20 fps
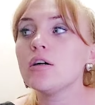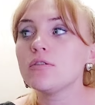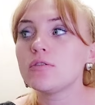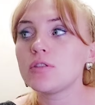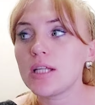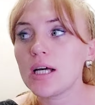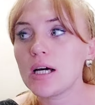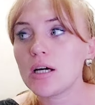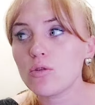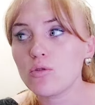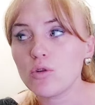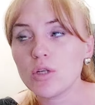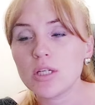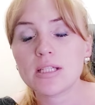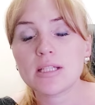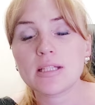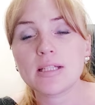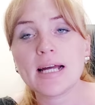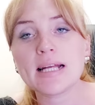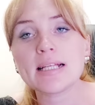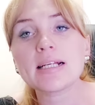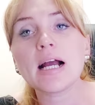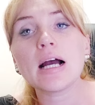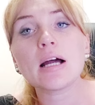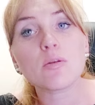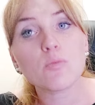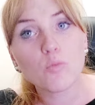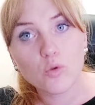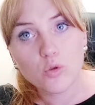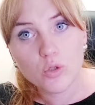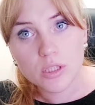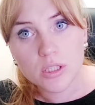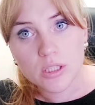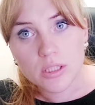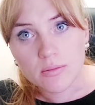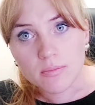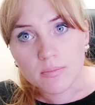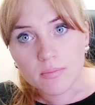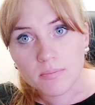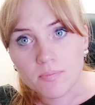Второе, сдать
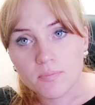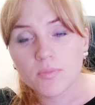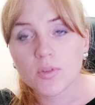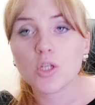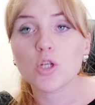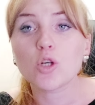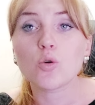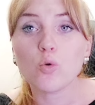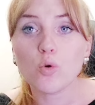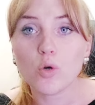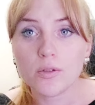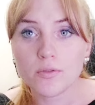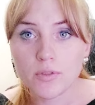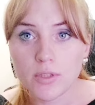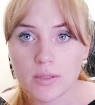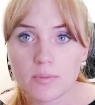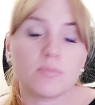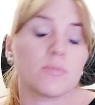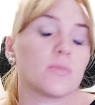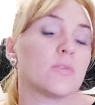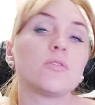гормоны крови.